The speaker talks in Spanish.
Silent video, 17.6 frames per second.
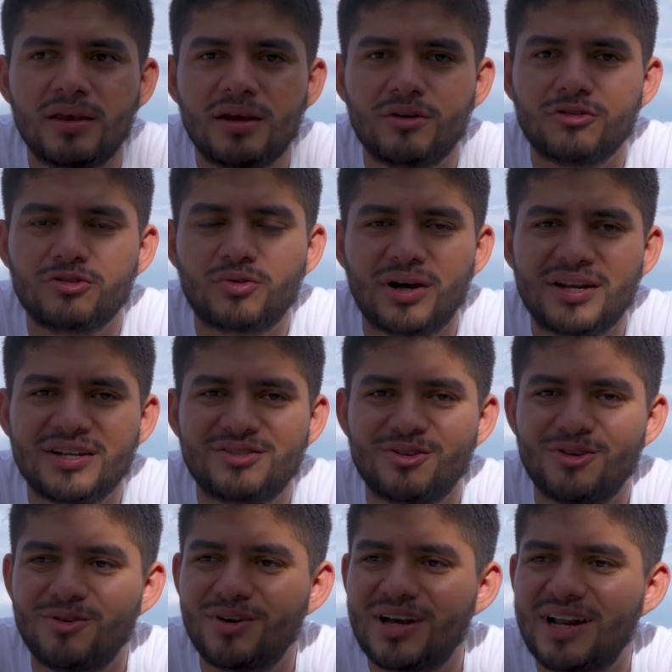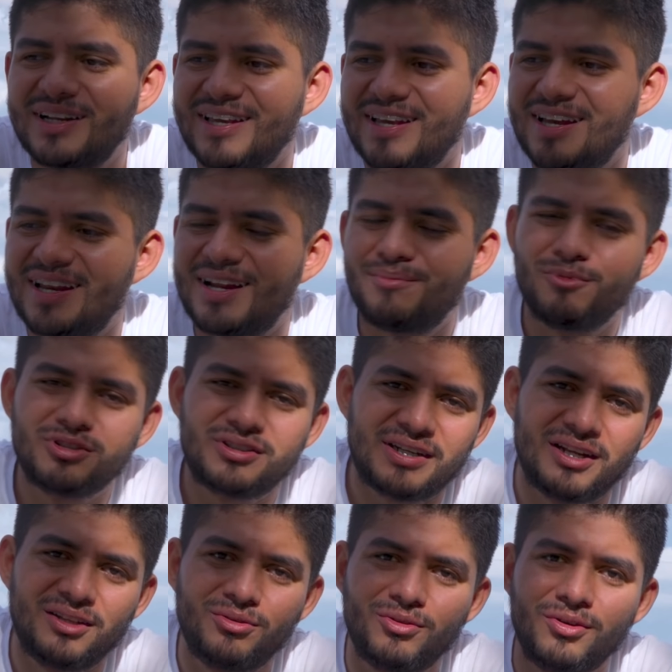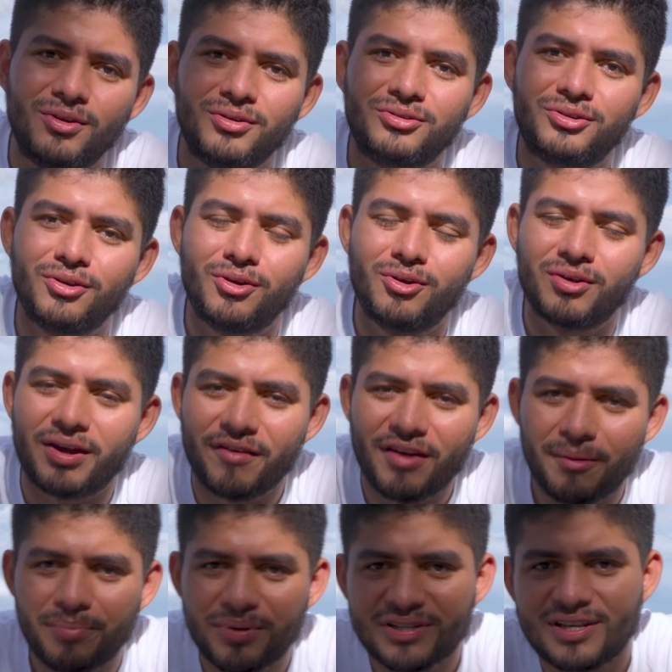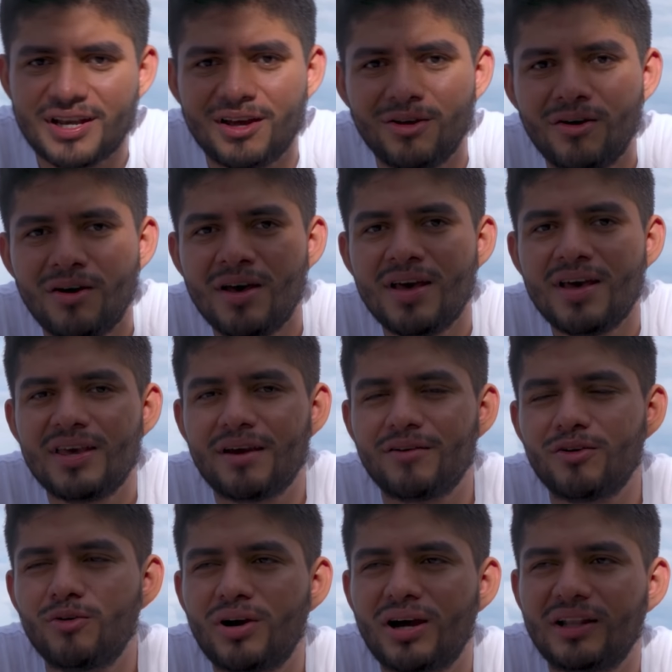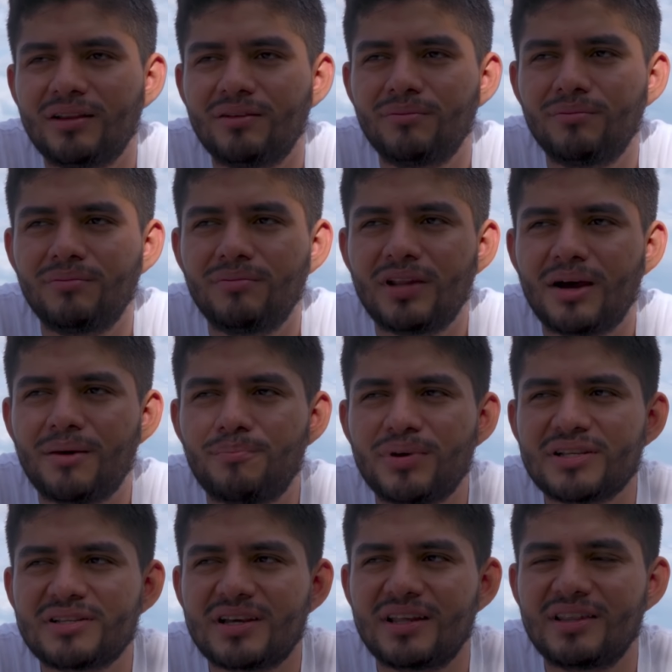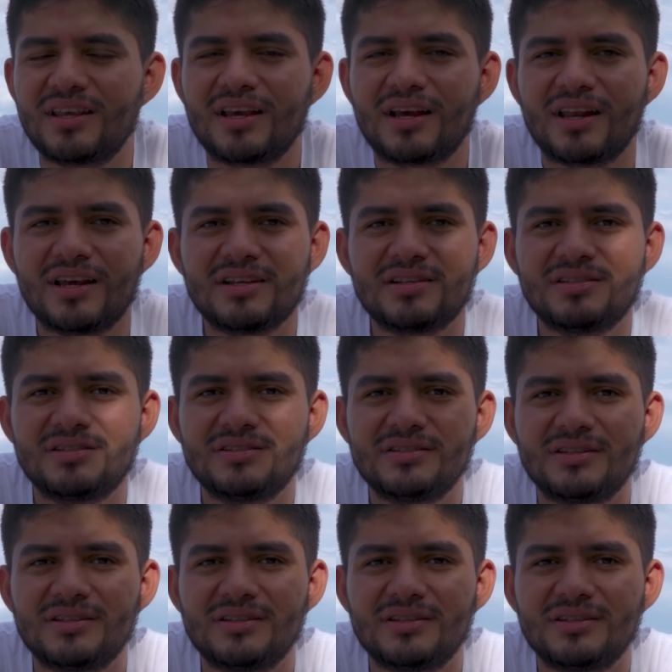en los cuales solo alguien era mostrando todo lo que había pescado y había un una pesca en inglés